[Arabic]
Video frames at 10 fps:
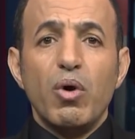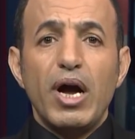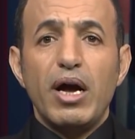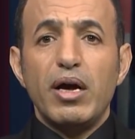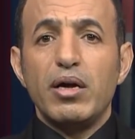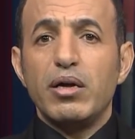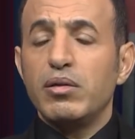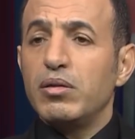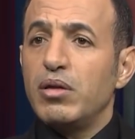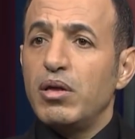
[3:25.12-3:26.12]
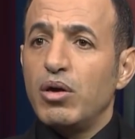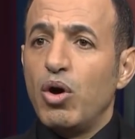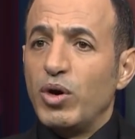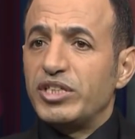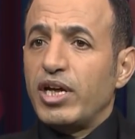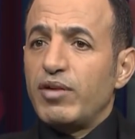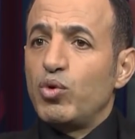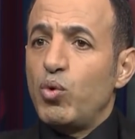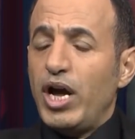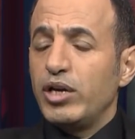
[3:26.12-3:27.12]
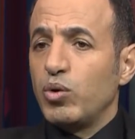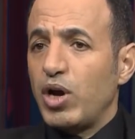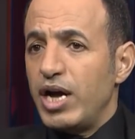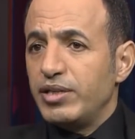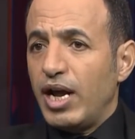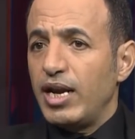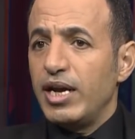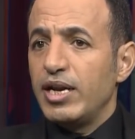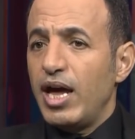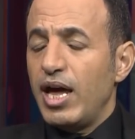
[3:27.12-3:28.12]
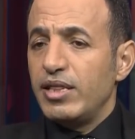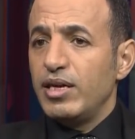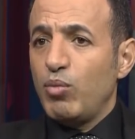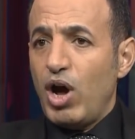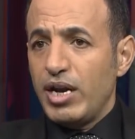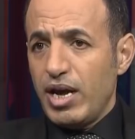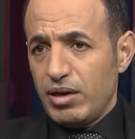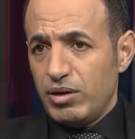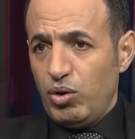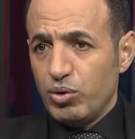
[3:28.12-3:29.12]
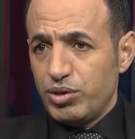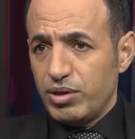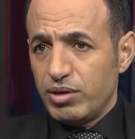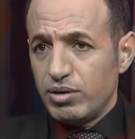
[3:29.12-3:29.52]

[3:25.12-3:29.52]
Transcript: وهو الطرف الوحيد القادر على انهاء هذه المعاناه الحوثي